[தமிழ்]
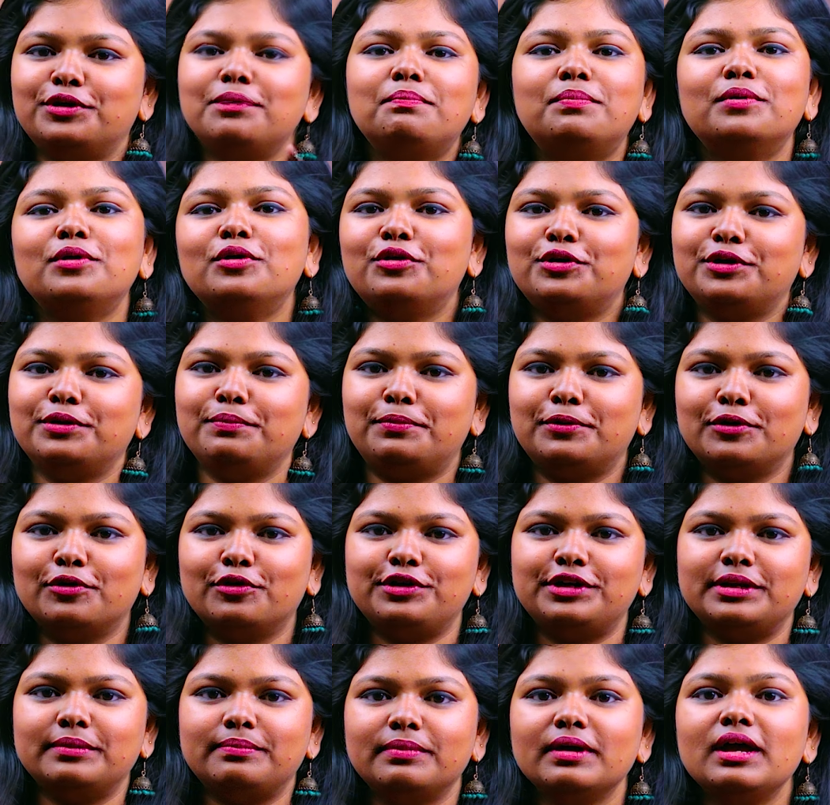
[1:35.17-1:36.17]
இப்போ ஒரு
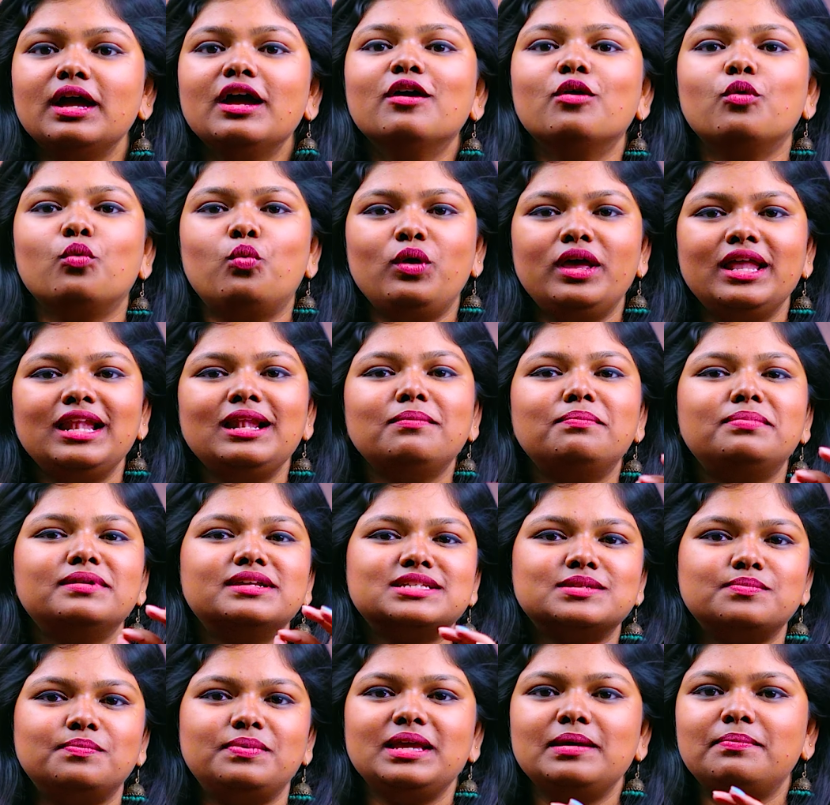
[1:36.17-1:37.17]
ப்ரோடிப் வில்
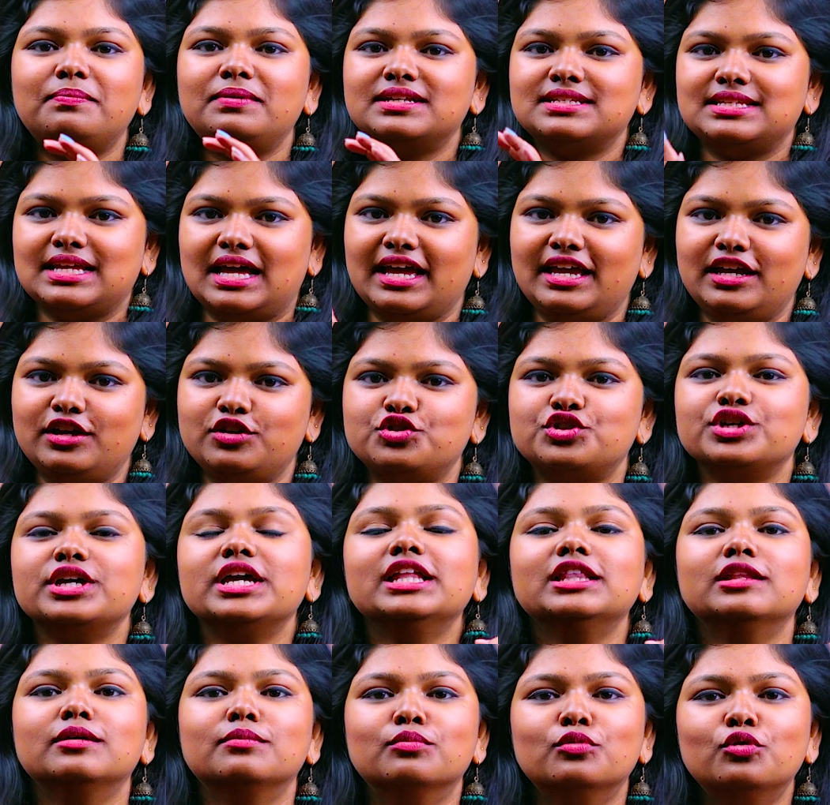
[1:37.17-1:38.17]
ப்ளஸ் பி ப்ளஸ் ஐஎன்ஜி
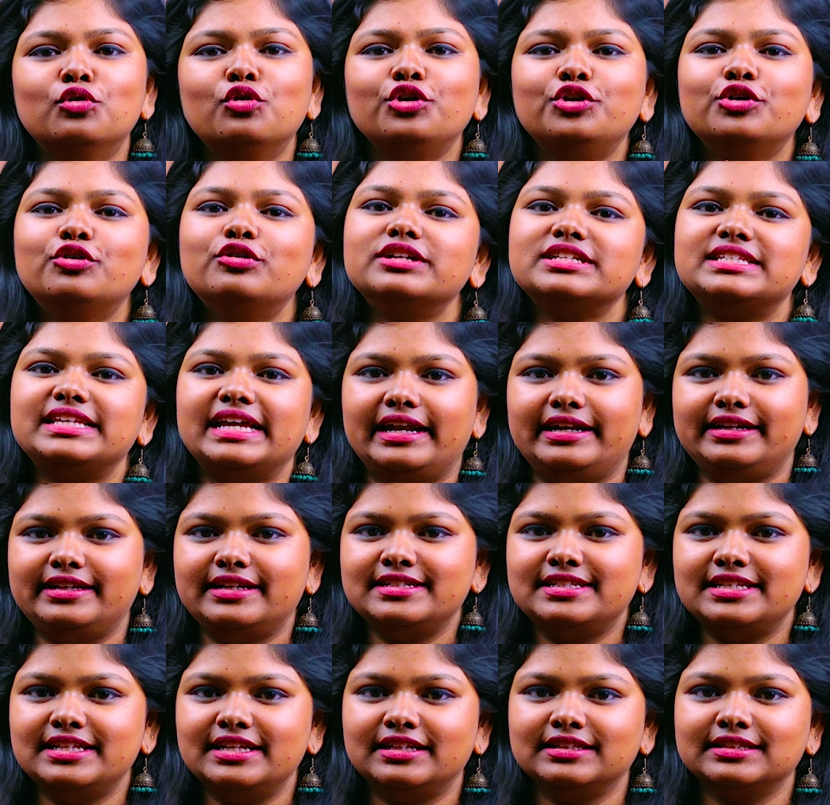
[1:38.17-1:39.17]
இந்த மூணு ஒரு
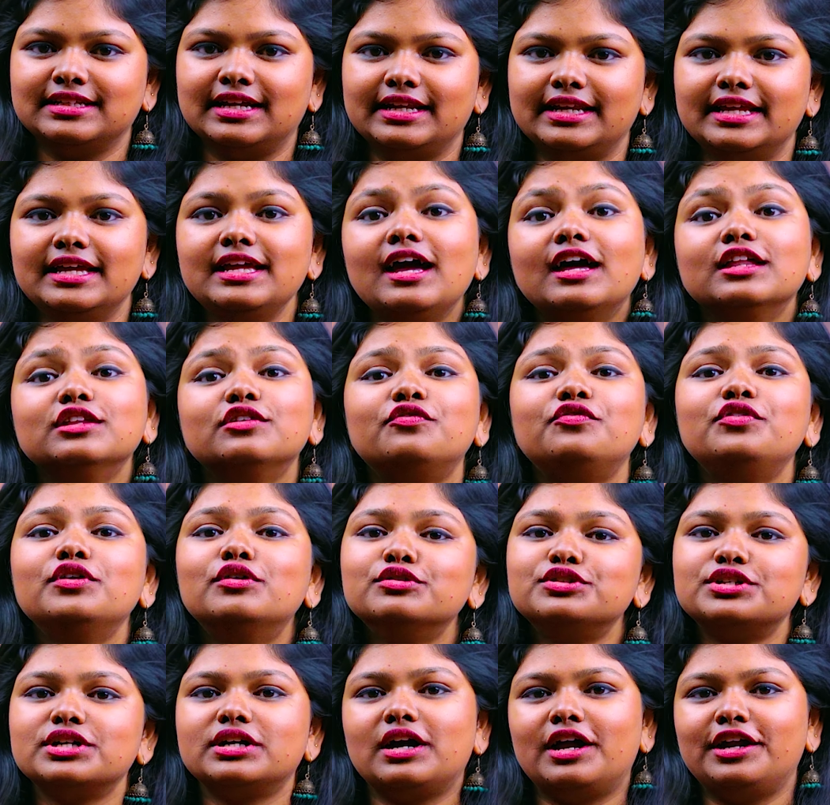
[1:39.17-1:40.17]
சென்டென்ஸில் இருந்தாலே அது
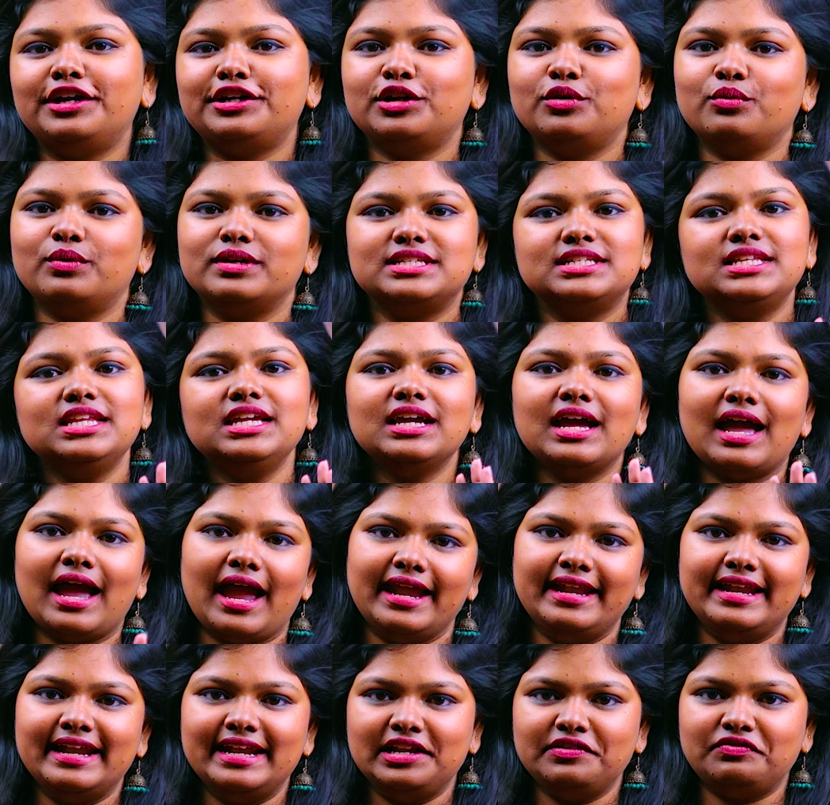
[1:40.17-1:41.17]
ஃபியூச்சர் கண்டினியூஸ் நீங்கள்
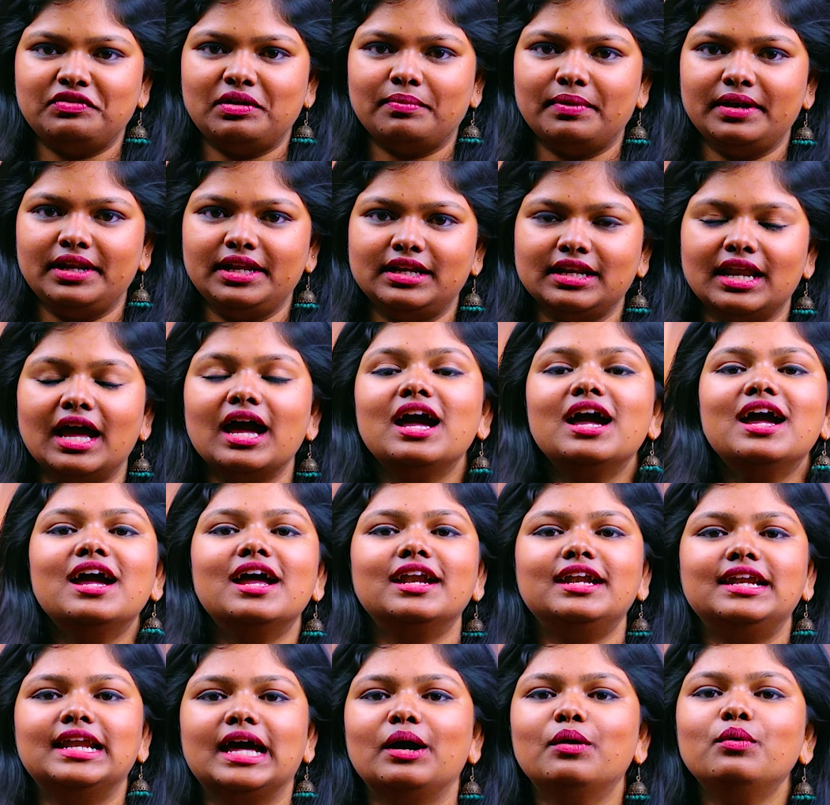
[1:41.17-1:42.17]
ஐடென்டிஃபை பண்ணிக்கலாம்
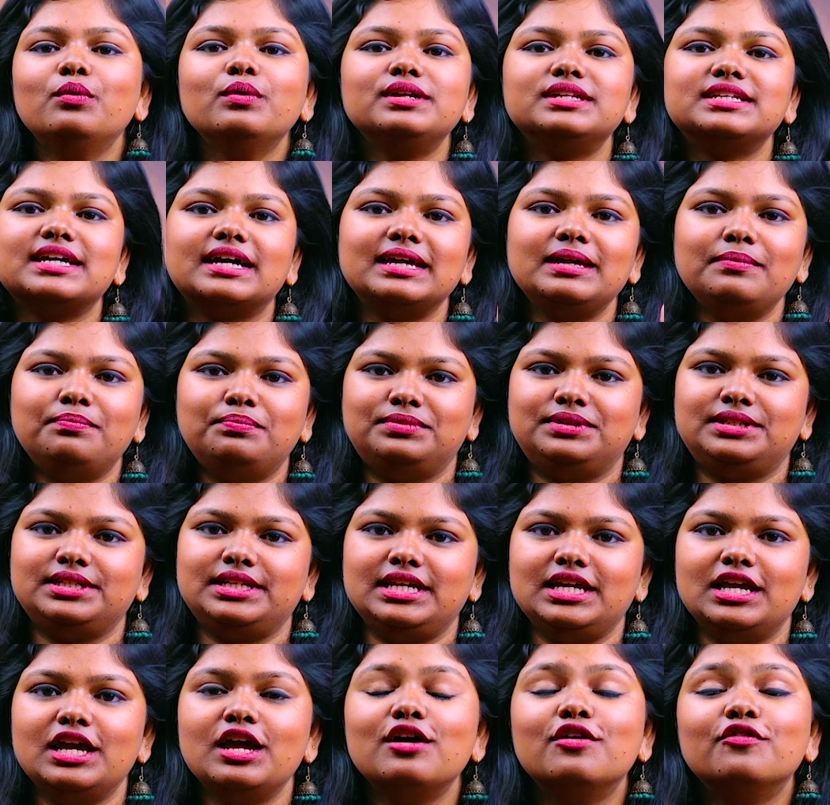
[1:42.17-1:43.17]
நவ் டைப்
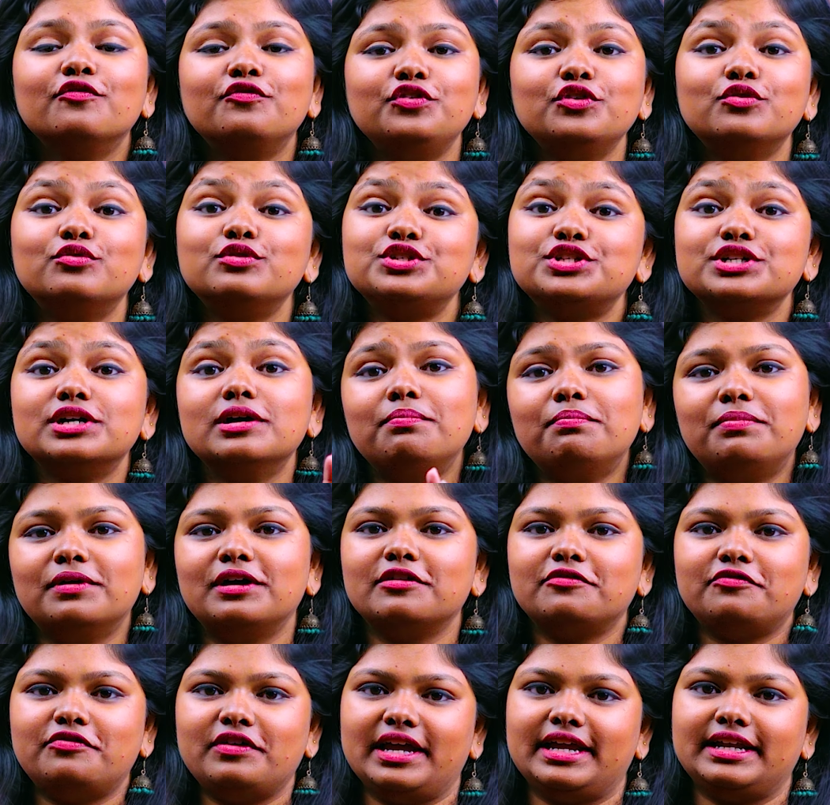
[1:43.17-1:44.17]
த்ரீ ஃபியூச்சர்
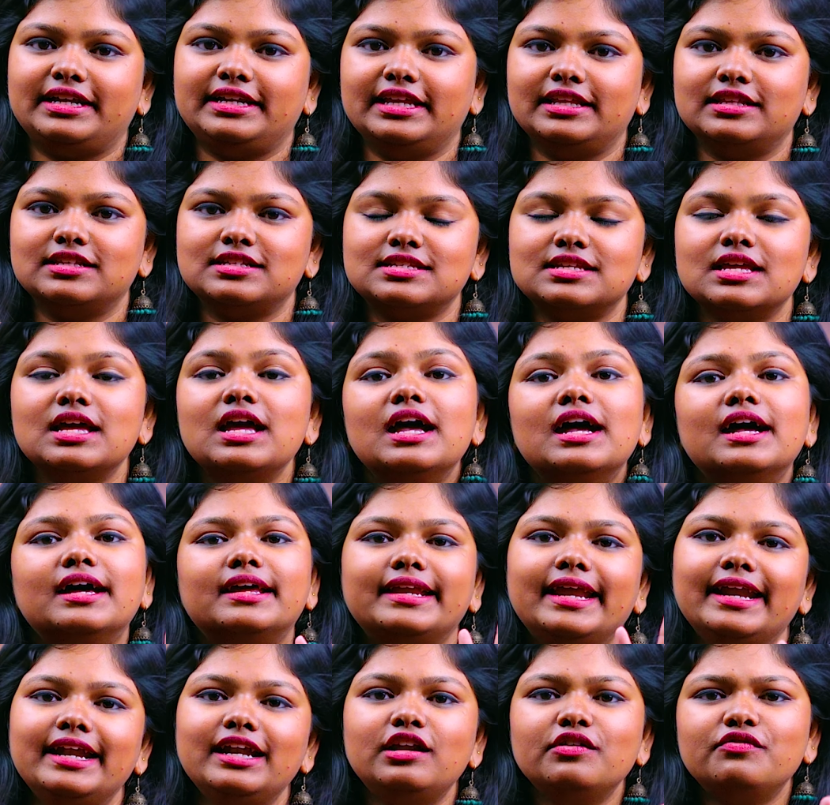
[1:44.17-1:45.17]
பர்ஃபெக்டன்ஸ்
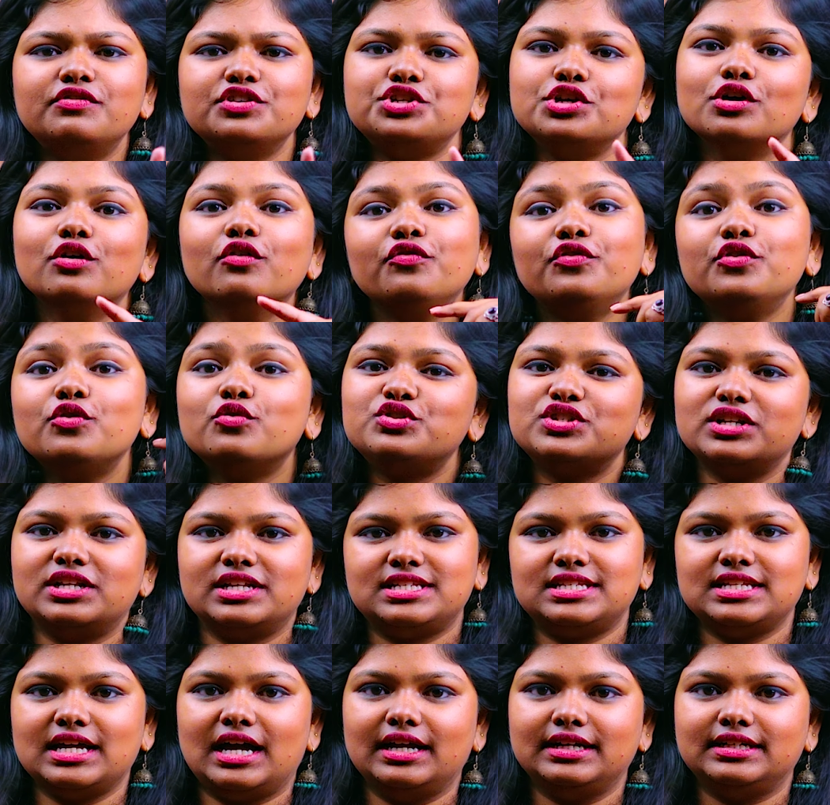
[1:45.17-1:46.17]
ரெண்டு விஷயம்
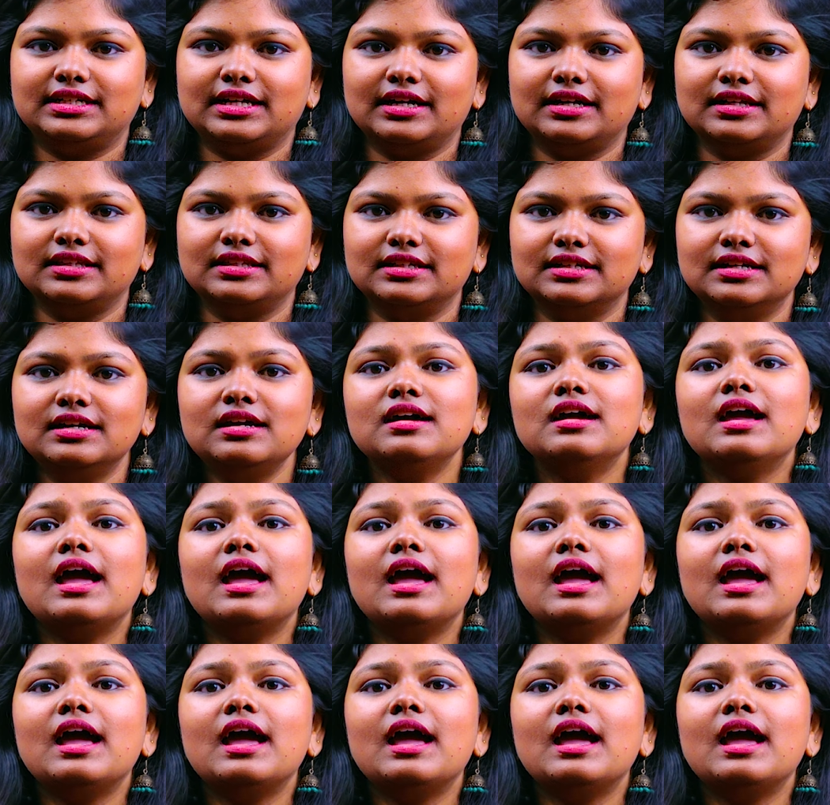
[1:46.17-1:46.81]
ஃபியூச்சரில் ஸ்டார்ட் ஆகுது